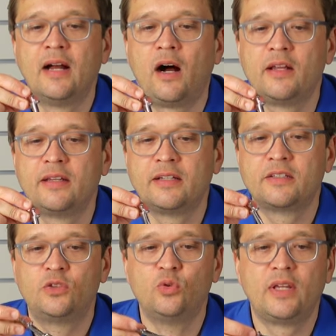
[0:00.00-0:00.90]

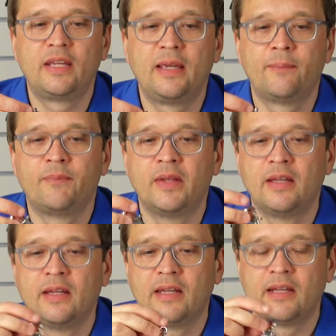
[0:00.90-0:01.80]
Allerdings zugegeben,
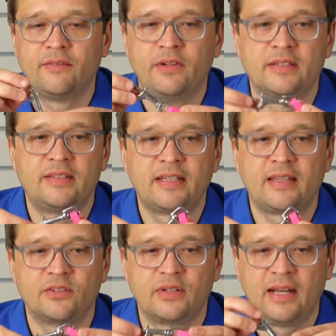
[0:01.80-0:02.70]
wie ihr seht,
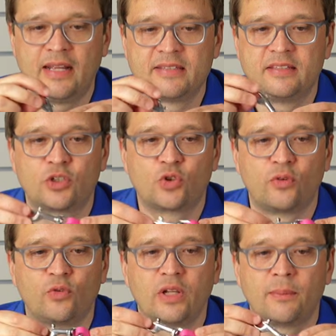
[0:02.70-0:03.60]
also er lässt sich
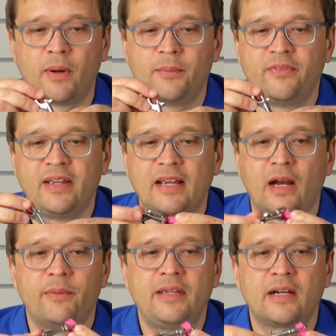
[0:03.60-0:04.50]
schon wunderbar bewegen,
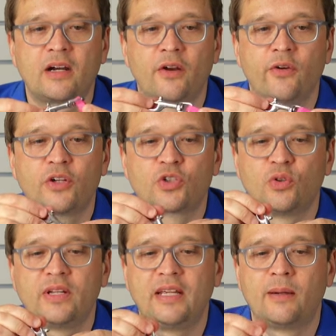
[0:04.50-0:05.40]
aber hier kann euch
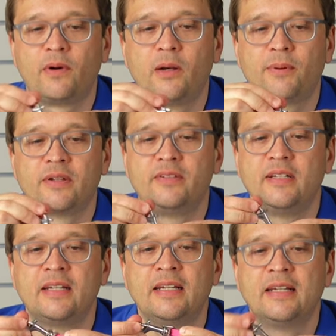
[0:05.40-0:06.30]
schon eher mal
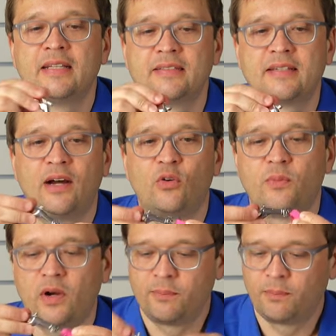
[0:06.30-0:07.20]
passieren, dass er auch
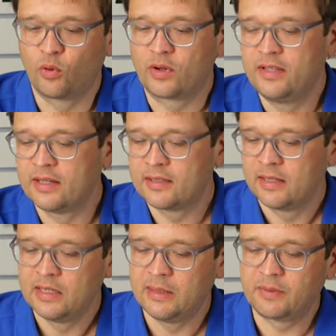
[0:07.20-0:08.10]
mal blockiert.
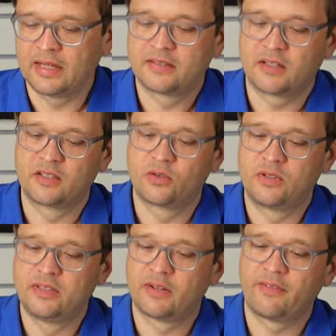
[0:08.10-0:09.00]
Im Gegensatz zu
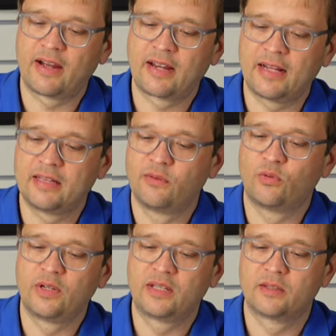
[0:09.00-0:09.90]
dieser Variante,
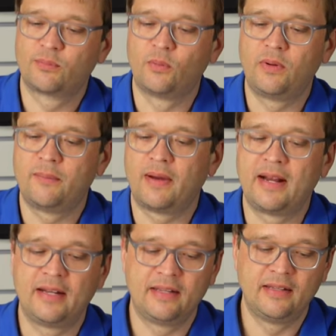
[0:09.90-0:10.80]
wo ich das Problem
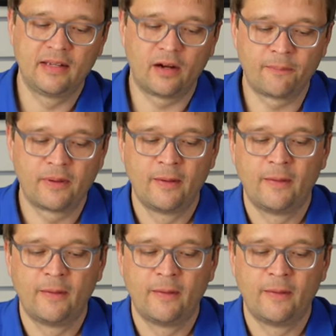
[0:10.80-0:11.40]
eigentlich nie habe.